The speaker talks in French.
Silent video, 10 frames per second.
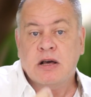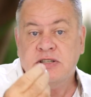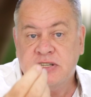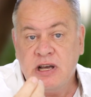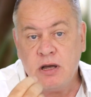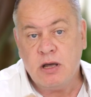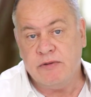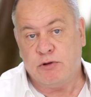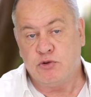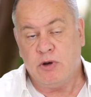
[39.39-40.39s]
c'est
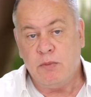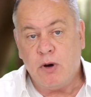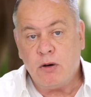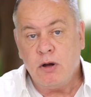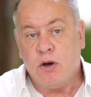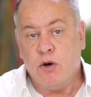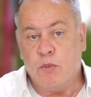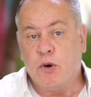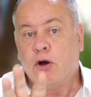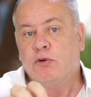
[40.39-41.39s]
éventuellement euh,
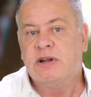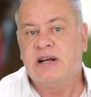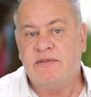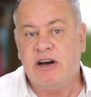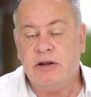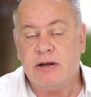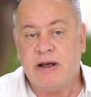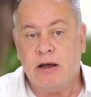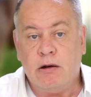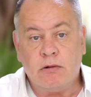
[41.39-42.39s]
prendre le travail d'un
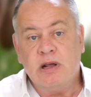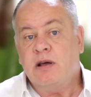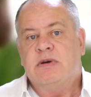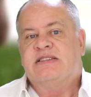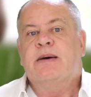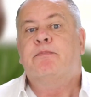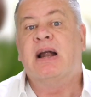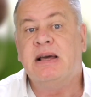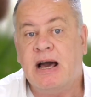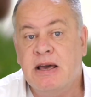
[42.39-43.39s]
Thaïlandais, mais c'est pas
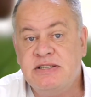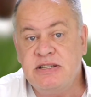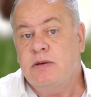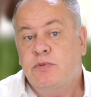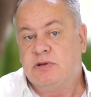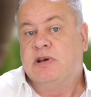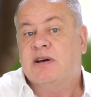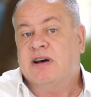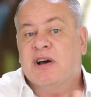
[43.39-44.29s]
le cas ici, puisque